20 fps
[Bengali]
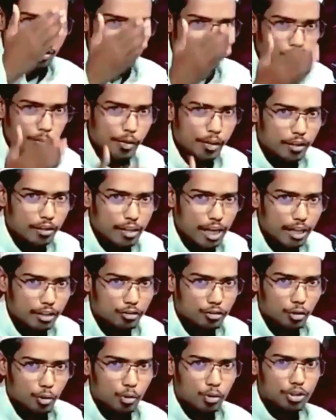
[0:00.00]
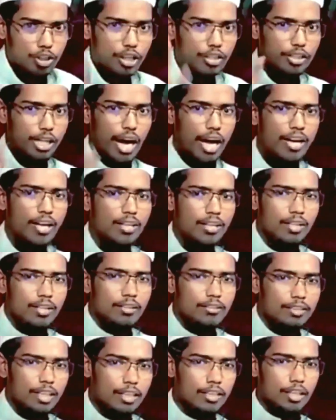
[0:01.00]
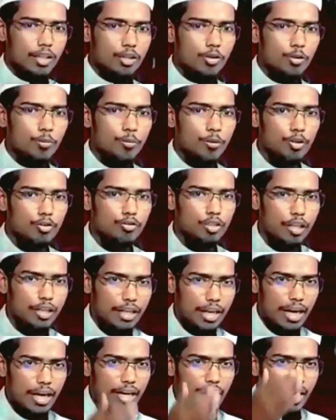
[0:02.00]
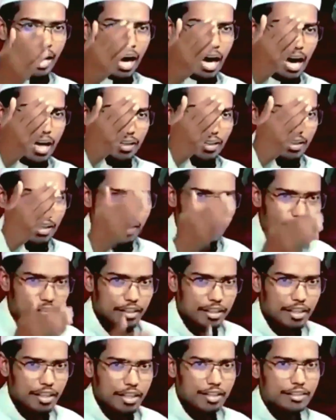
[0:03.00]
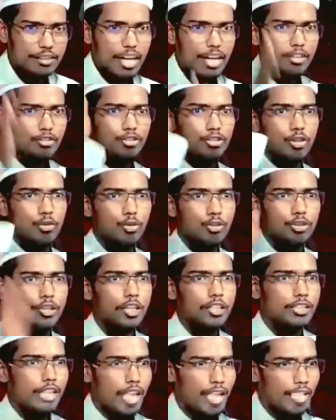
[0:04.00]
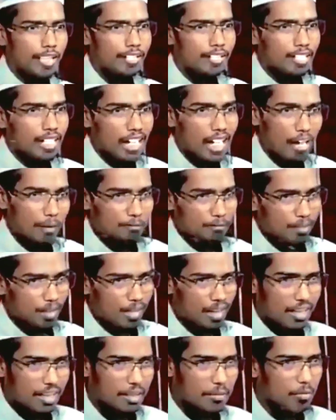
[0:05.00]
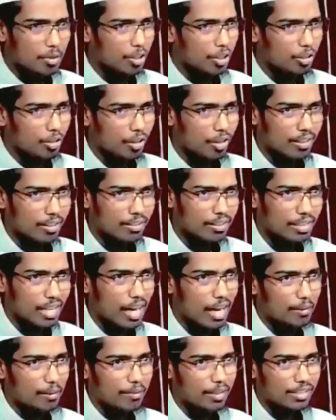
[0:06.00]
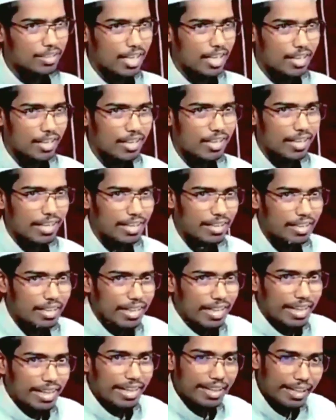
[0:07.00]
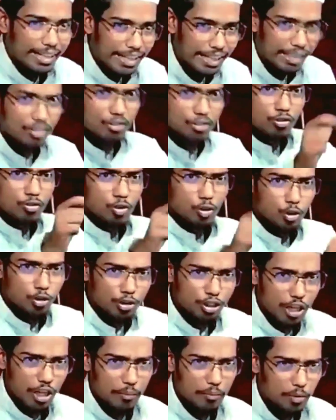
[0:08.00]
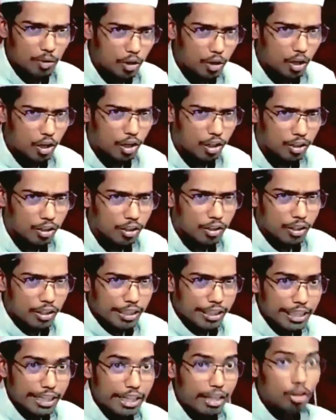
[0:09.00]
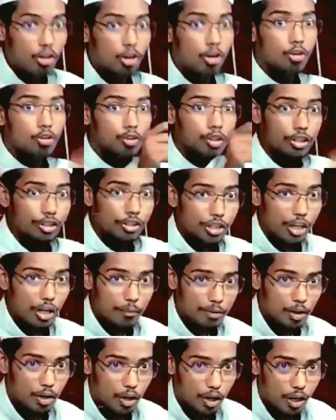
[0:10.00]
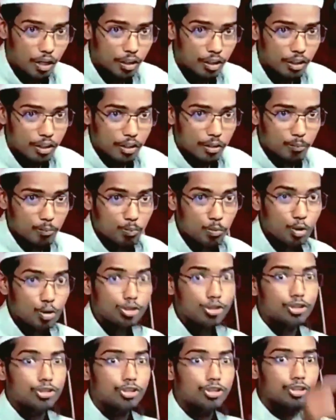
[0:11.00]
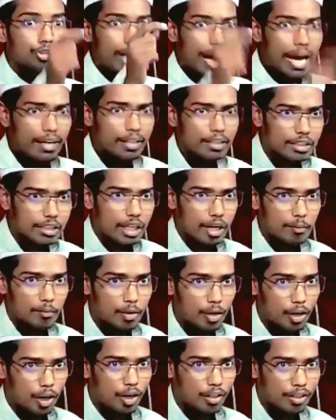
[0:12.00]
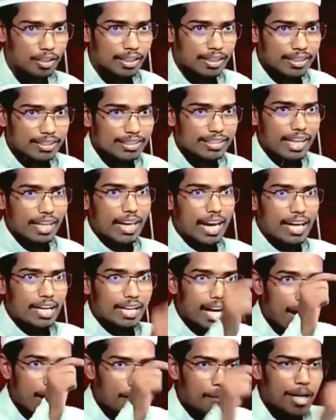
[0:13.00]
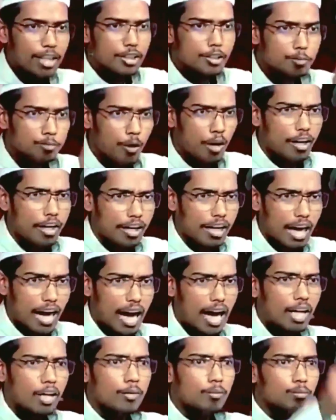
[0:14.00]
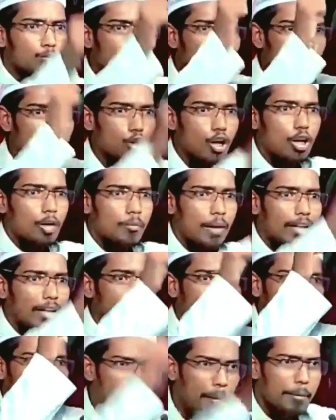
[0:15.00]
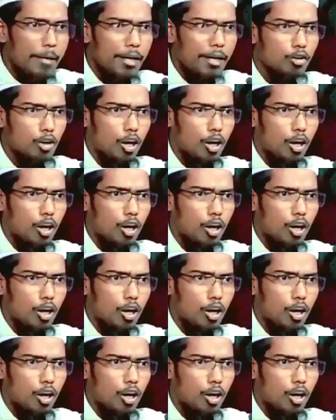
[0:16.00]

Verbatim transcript: আল্লাহর নবীর দায়িত্ব উঠে যায় তাদের উপর থেকে আল্লাহর দিনের দায়িত্ব উঠে যায় আপনারা কি মনে করেন তা আমার জানা নেই হিন্দু যেমন ইহুদি যেমন মুশরেক যেমন যারা নামাজ পড়ে না মুসলমান